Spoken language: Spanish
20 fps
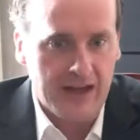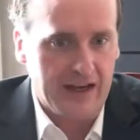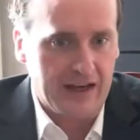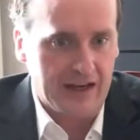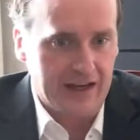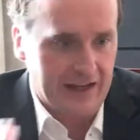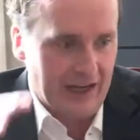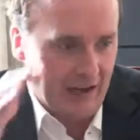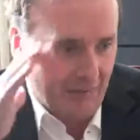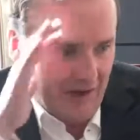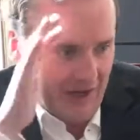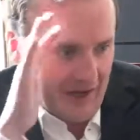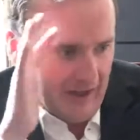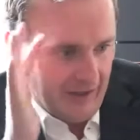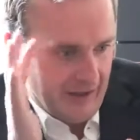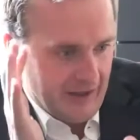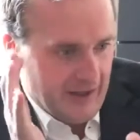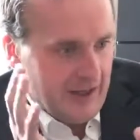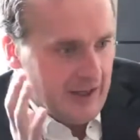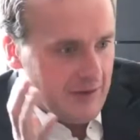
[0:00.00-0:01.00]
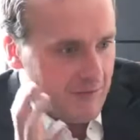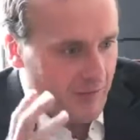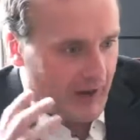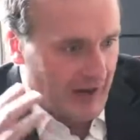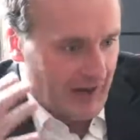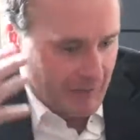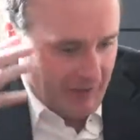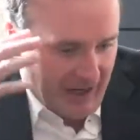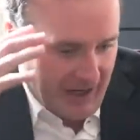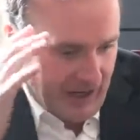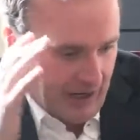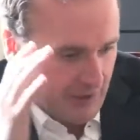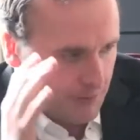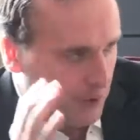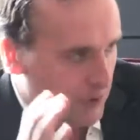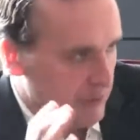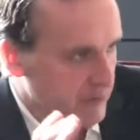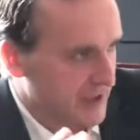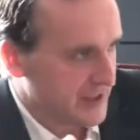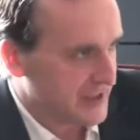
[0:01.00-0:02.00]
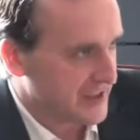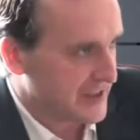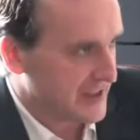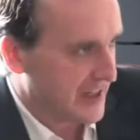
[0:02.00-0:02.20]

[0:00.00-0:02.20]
el cámara para bajar por unas